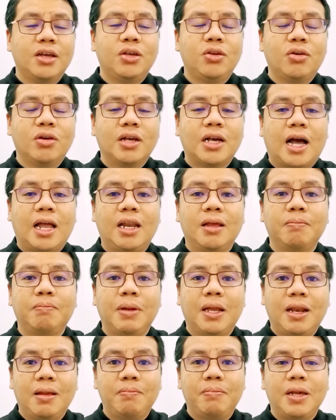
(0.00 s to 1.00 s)
yung galing
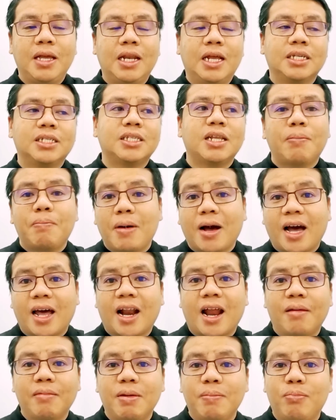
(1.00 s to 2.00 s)
Pilipinas,
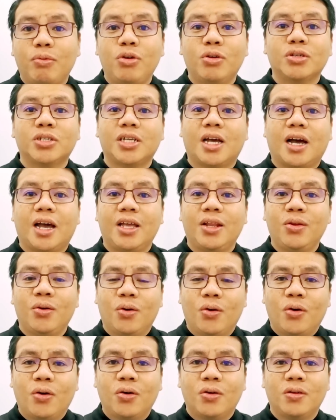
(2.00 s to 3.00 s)
napakarami po yung sakay
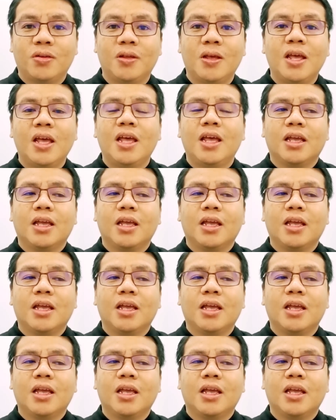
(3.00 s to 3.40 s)
noon